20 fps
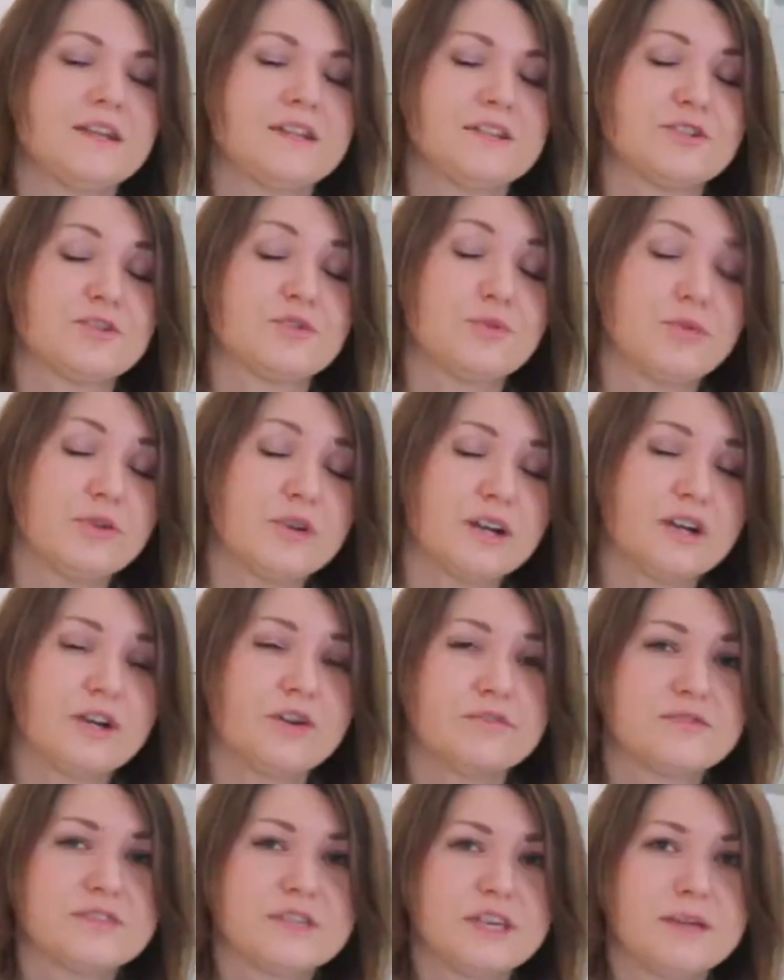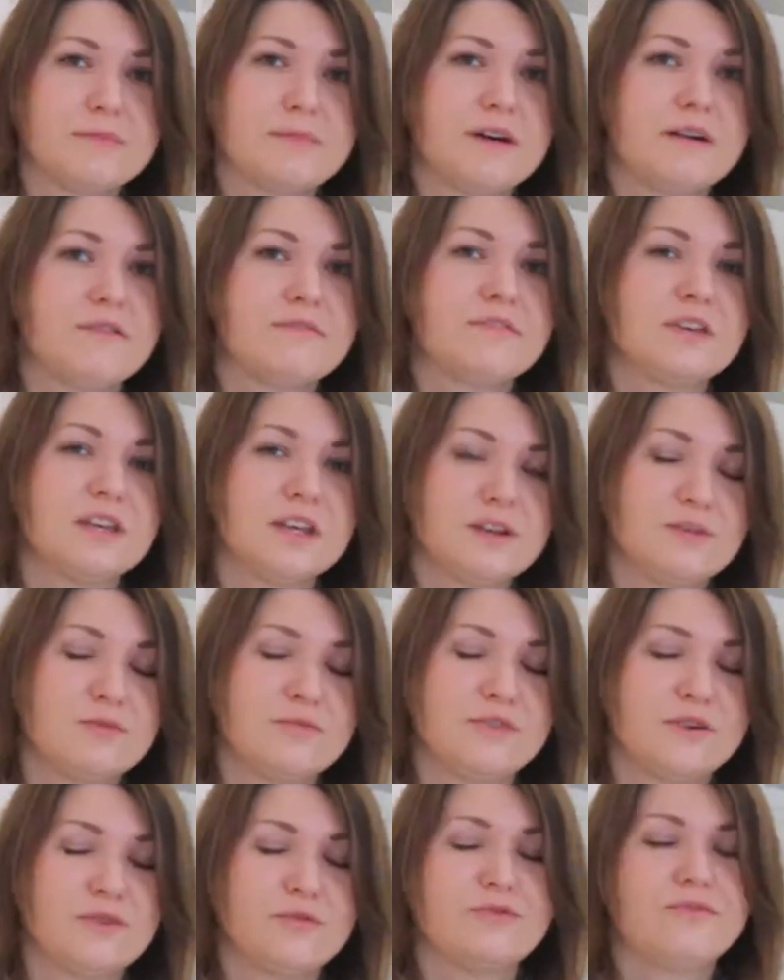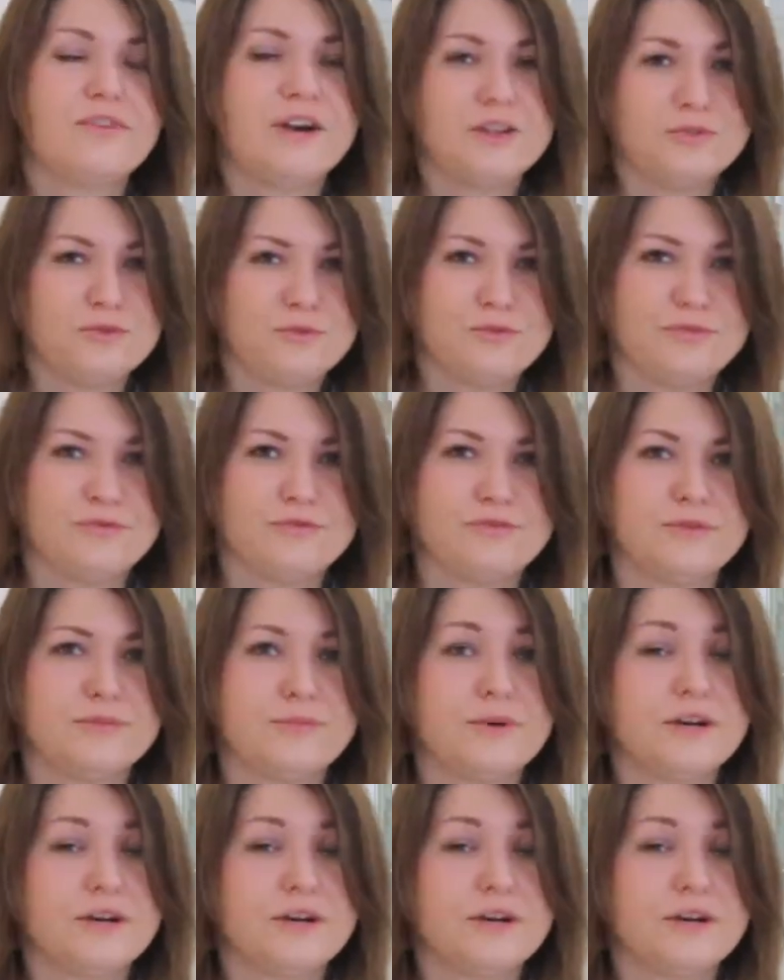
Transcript: Szkło krakowskie ma wielu, wielu fanów.